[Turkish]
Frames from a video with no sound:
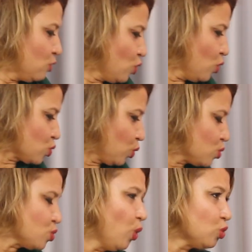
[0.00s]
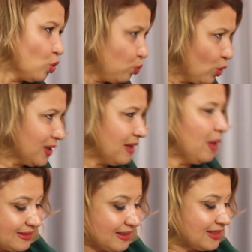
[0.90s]
söz konusu oldu. Burada
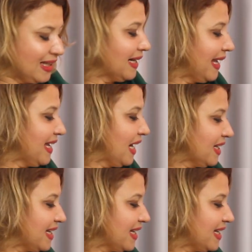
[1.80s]
takılar eğer